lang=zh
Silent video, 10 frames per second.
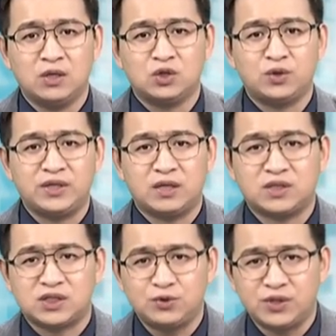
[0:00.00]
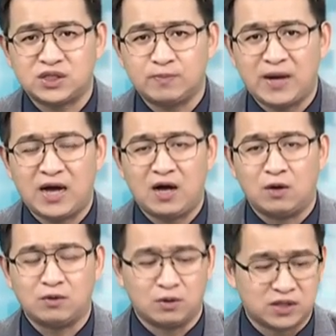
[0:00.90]
所以到十月十八
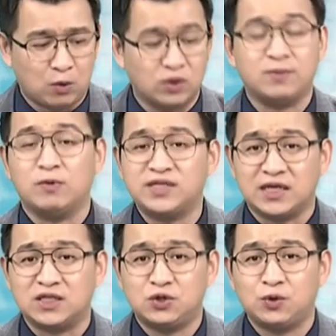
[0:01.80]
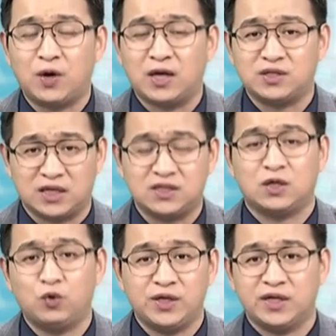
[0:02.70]
号哦，我我讲这句话讲这
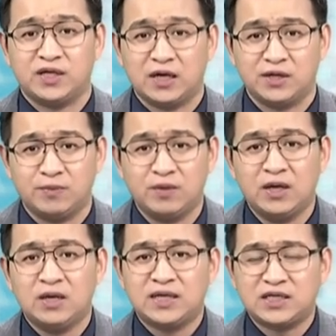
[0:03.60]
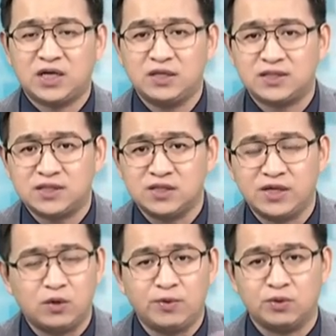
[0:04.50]
个论点的当天，他撑了四
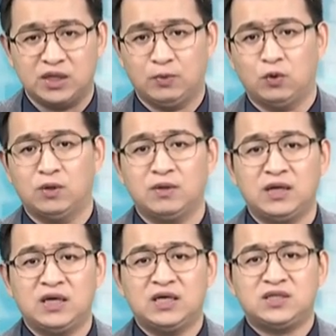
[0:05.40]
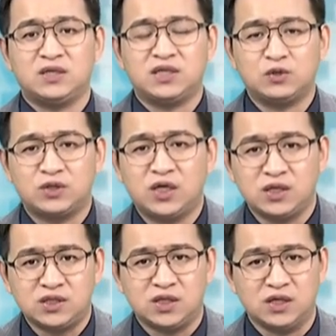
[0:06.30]
天都没有跌破，这个叫做
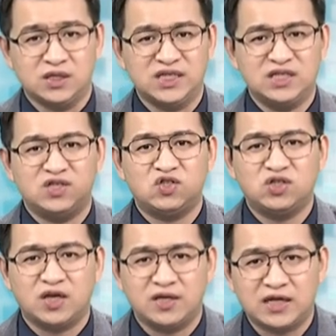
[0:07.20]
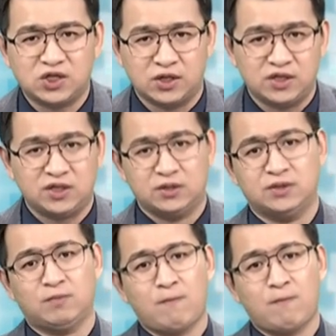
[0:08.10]
测试的痕迹支撑它成立的，